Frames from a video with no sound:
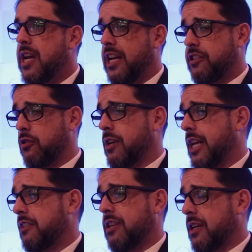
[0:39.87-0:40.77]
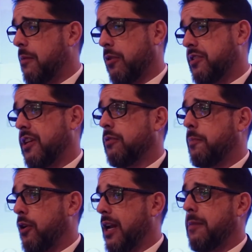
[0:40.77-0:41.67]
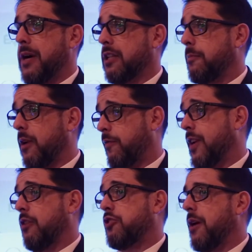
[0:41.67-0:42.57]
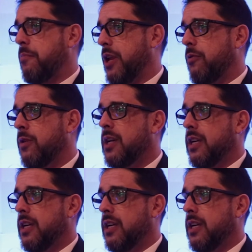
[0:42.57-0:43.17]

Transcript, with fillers: esse Congresso acabou sendo programado para final de abril.